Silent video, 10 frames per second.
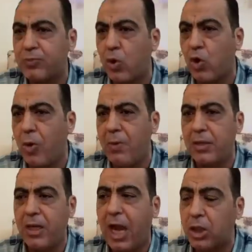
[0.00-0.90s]
بالجمله
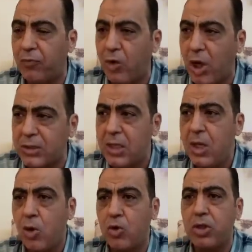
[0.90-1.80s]
ضيعتوا فرص
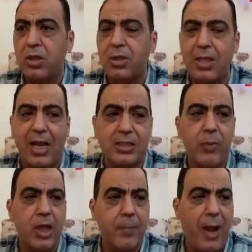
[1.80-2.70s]
كنت تقدر تطلع
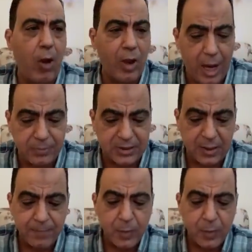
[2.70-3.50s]
كسبان اربعه وخمسه